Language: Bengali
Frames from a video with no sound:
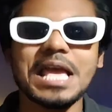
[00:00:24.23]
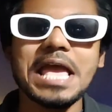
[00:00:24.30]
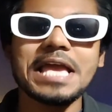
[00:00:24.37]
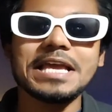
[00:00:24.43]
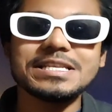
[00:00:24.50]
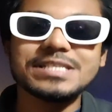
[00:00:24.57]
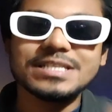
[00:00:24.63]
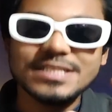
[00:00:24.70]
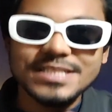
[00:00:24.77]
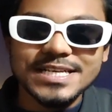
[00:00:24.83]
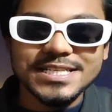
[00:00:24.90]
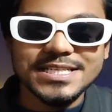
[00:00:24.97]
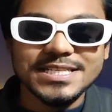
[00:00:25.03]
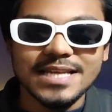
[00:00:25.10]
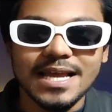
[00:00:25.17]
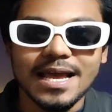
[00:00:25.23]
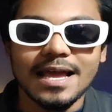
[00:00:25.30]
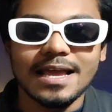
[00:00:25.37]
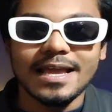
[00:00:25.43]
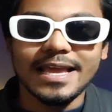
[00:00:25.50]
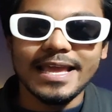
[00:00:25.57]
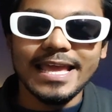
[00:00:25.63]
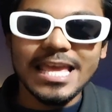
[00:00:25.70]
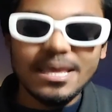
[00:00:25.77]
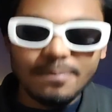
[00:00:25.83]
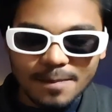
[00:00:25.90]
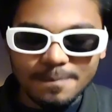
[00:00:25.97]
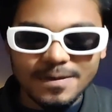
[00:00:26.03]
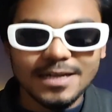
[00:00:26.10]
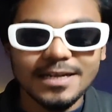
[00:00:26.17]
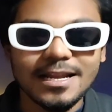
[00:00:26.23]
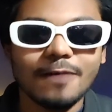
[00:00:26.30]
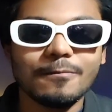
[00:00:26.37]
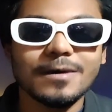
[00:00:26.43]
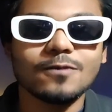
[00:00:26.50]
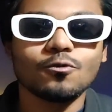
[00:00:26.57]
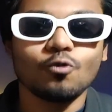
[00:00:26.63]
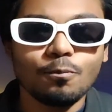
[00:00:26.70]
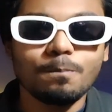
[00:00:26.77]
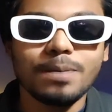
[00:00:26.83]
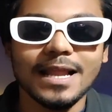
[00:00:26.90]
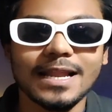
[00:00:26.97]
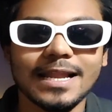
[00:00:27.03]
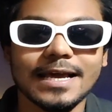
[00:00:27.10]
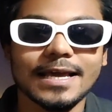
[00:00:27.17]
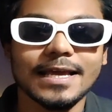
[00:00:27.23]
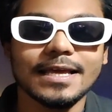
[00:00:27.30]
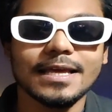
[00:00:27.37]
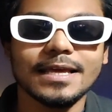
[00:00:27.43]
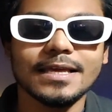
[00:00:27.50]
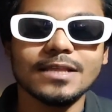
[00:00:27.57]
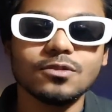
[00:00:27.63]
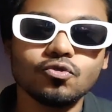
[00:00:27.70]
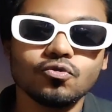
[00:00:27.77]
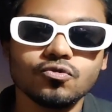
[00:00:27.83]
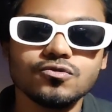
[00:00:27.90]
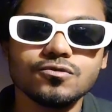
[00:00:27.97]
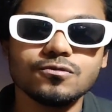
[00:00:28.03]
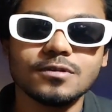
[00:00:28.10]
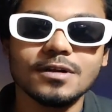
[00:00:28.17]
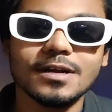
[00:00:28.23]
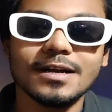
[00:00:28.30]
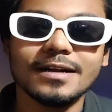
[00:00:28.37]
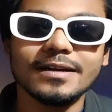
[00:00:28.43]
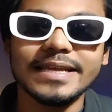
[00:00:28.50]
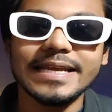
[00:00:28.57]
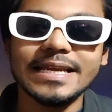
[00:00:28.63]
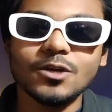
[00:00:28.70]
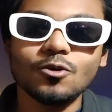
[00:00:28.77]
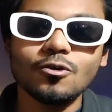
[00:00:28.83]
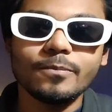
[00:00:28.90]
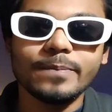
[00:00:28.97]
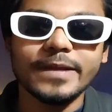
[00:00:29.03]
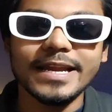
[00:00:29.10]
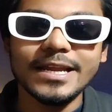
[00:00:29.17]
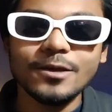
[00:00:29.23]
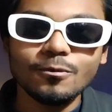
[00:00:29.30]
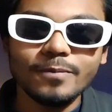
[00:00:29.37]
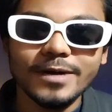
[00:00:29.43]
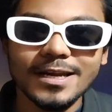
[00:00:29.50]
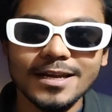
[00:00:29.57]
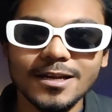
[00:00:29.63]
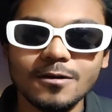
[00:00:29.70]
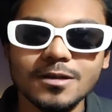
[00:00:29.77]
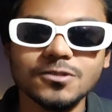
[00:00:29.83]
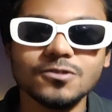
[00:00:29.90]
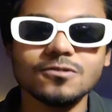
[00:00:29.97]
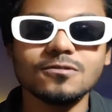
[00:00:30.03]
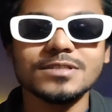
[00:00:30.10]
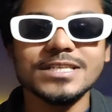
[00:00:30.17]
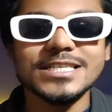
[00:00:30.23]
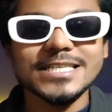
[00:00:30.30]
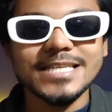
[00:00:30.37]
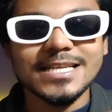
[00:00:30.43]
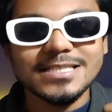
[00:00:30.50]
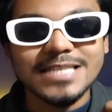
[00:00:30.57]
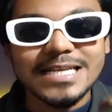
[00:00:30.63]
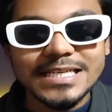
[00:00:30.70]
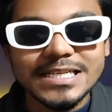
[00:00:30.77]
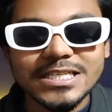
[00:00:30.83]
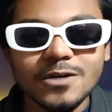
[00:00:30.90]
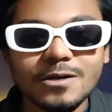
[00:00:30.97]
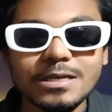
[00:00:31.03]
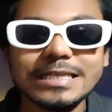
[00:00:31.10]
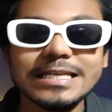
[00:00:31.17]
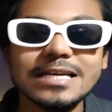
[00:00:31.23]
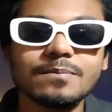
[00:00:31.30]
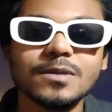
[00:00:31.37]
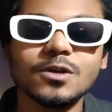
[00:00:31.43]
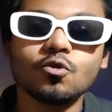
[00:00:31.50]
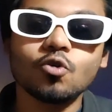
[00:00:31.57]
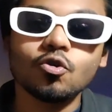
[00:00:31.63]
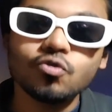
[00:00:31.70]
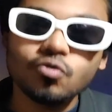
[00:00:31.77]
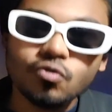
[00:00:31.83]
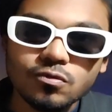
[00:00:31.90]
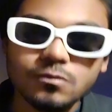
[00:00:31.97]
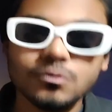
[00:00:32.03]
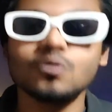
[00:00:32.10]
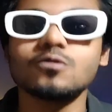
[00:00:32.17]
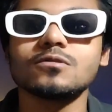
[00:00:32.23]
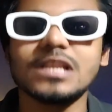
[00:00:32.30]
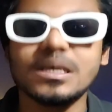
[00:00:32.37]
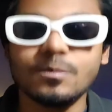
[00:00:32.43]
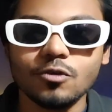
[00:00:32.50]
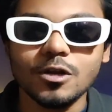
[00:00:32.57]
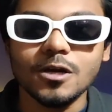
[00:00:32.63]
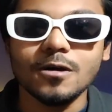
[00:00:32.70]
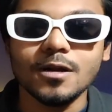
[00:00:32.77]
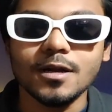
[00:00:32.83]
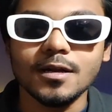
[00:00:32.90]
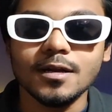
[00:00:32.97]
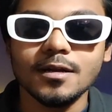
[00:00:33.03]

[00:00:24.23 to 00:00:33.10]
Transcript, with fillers: এই যে চেষ্টা এই ব্যাপারটা আমার খুব ভাল লাগে কিন্তু হুজুর টিকটক ভিডিও ভাইরাল করার জন্য চেষ্টা চালিয়ে যাওয়াটাকে আপনি কতটুক যৌক্তিক মনে করেন